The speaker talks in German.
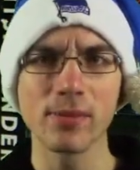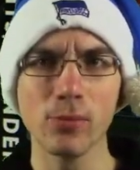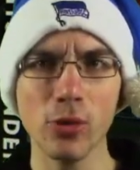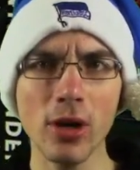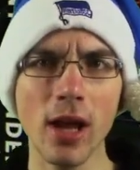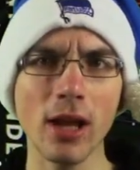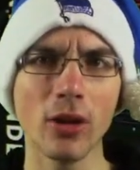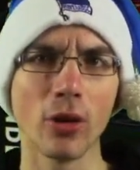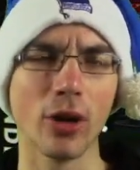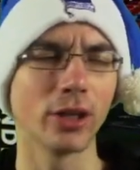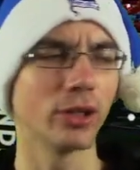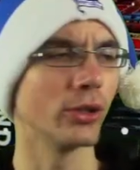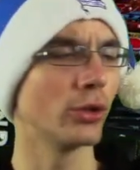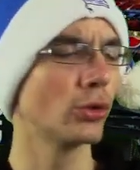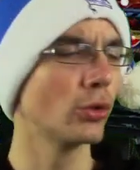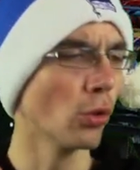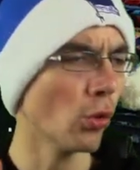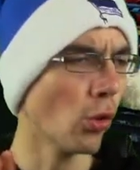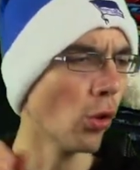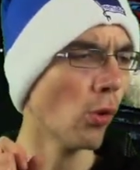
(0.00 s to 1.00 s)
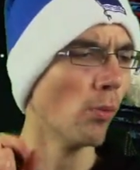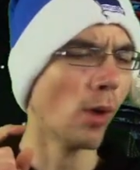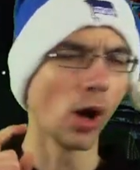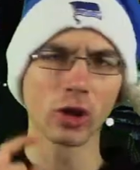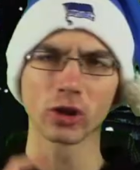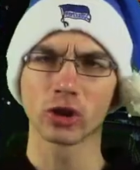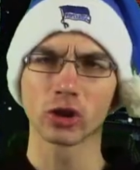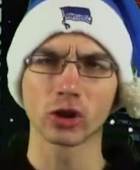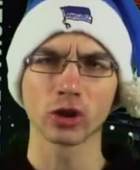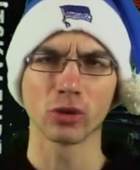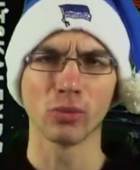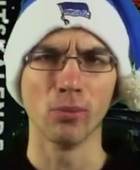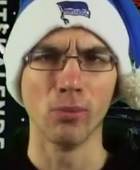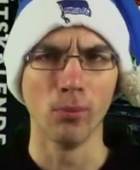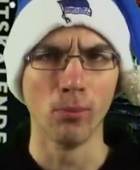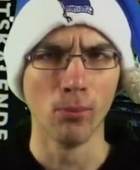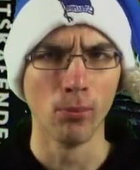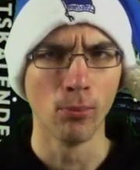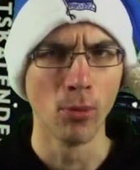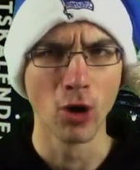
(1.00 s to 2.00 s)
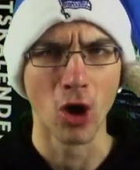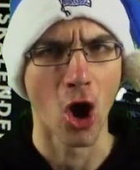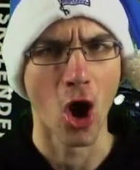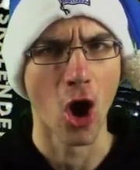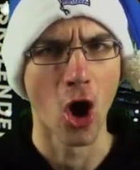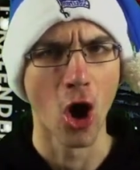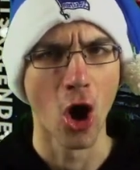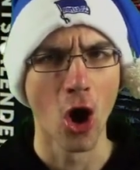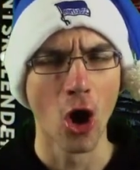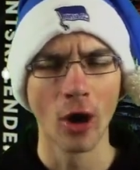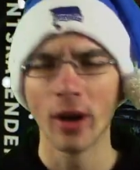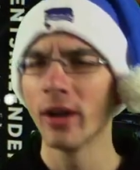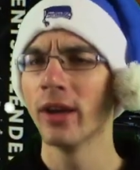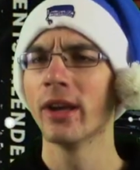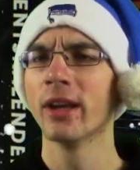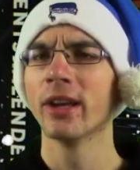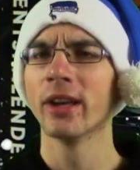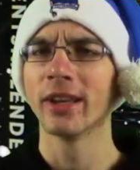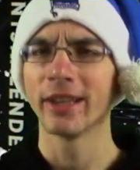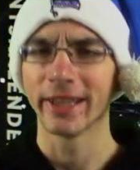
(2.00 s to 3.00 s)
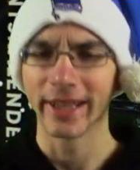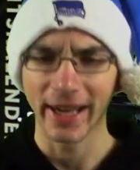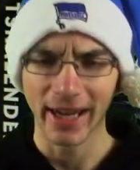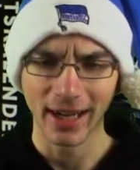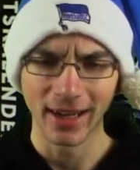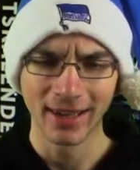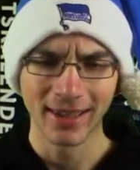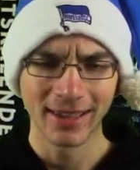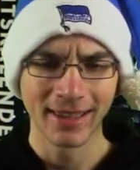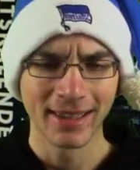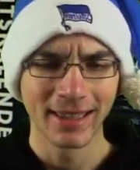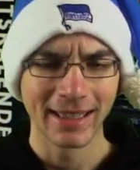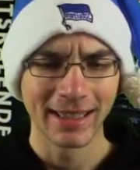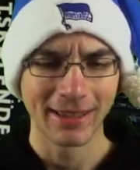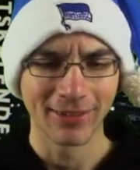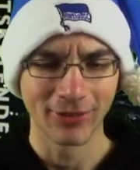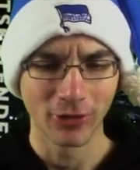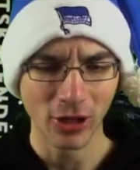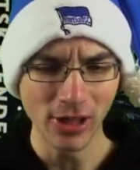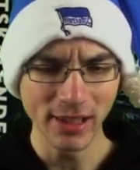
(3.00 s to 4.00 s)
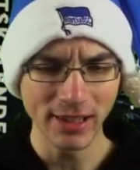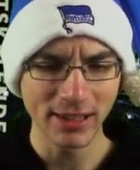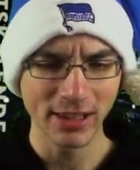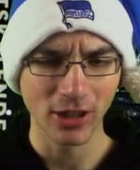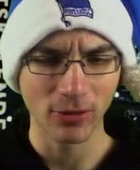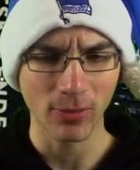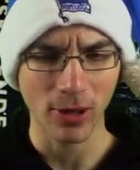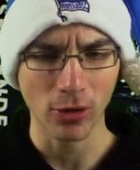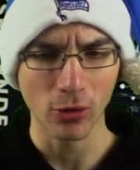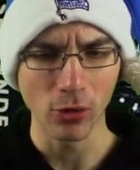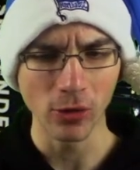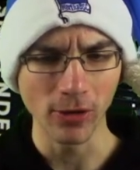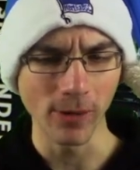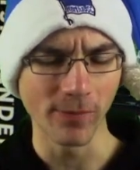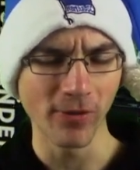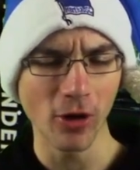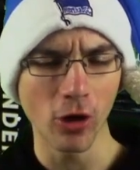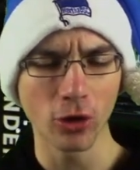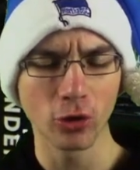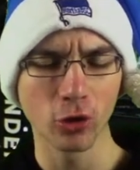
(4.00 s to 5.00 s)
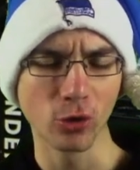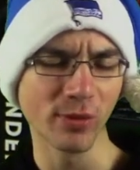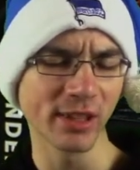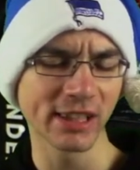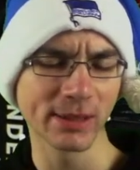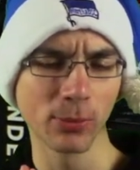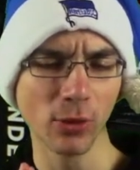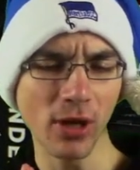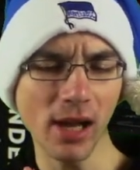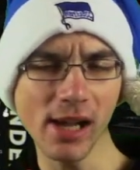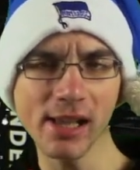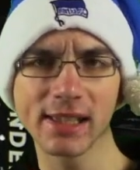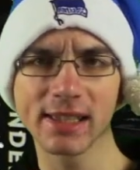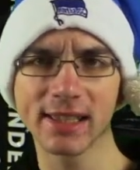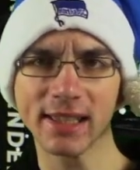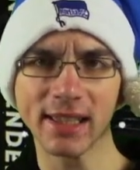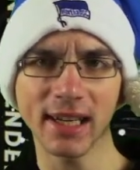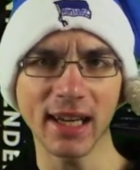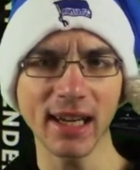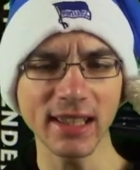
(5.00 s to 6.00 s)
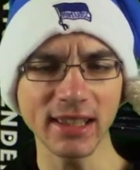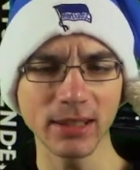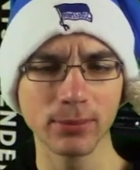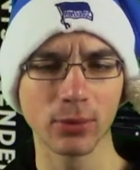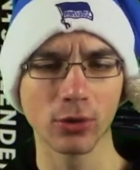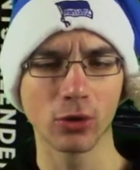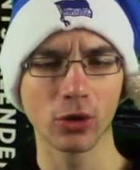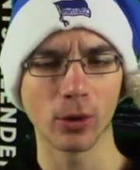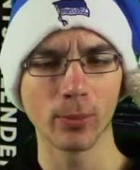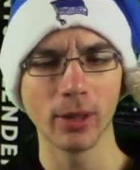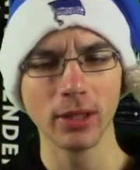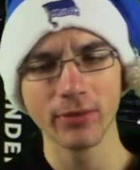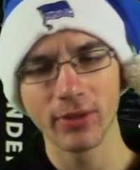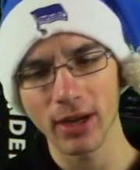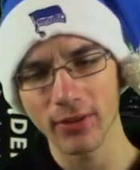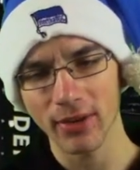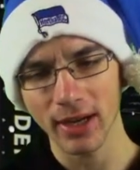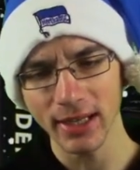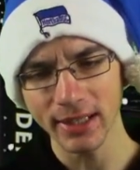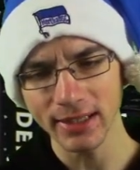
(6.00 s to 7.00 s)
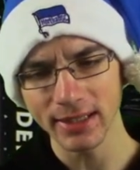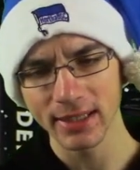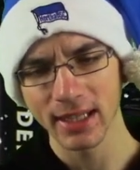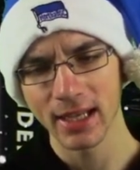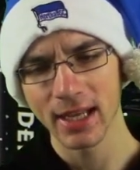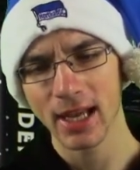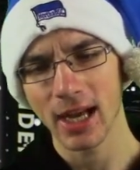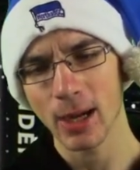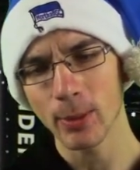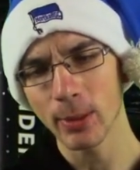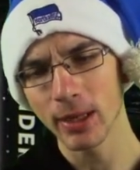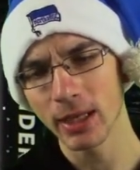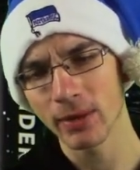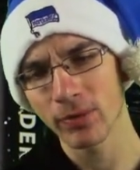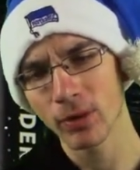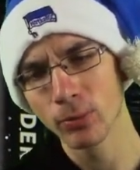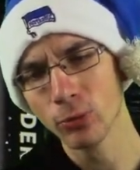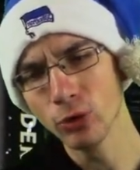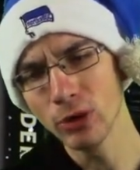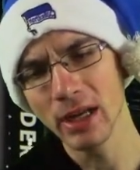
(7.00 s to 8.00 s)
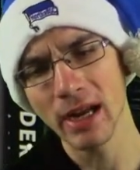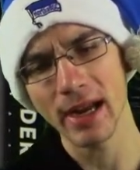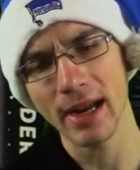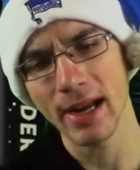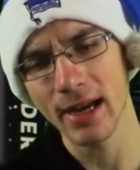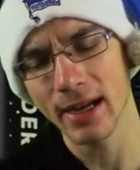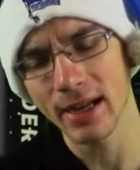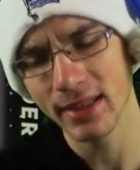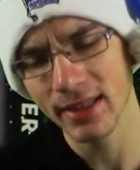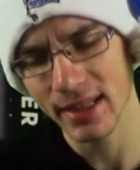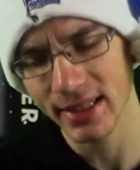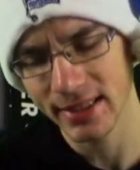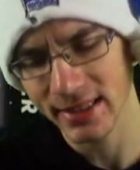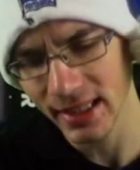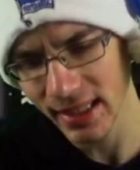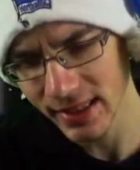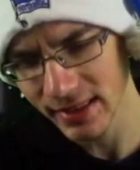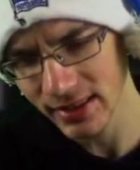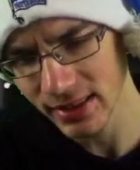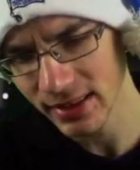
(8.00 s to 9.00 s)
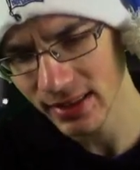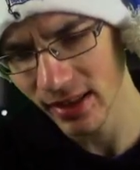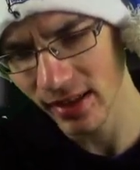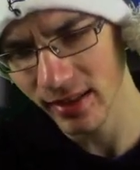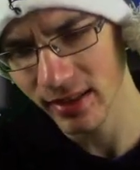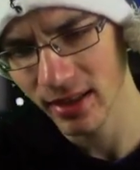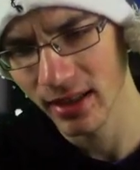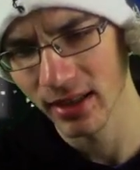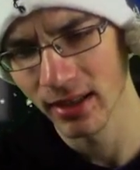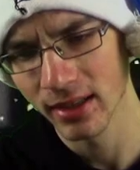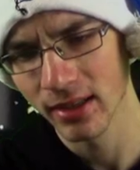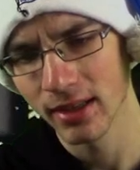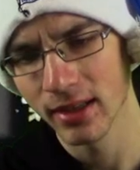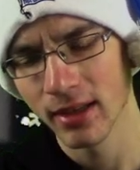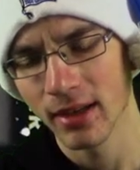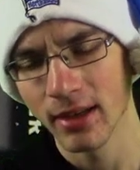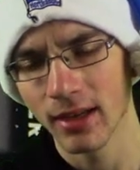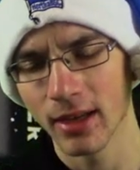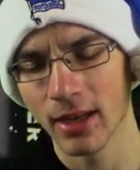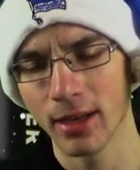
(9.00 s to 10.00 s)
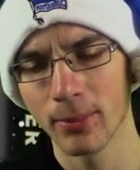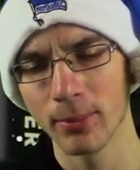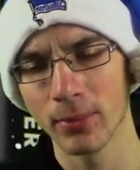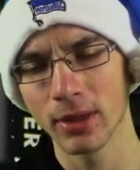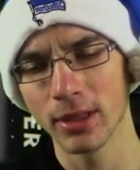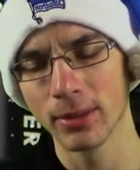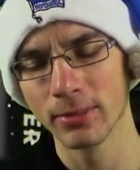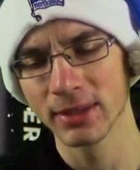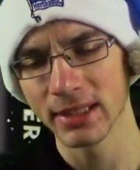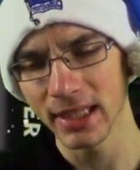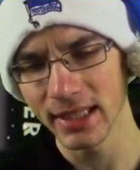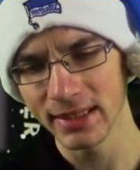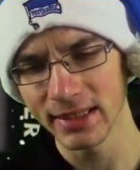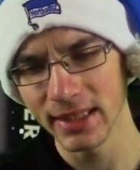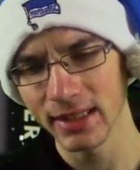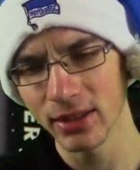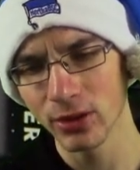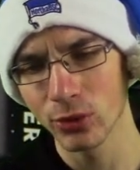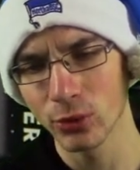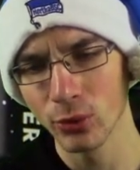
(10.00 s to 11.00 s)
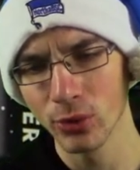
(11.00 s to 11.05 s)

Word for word: Müller, Leute. Thomas Müller, ja. Wolfskid. Mal gucken, ob wir auch Thomas Müller als Karte bekommen, wer weiß. Aber ich vermute eher in der 16. da hier ähm, im 16.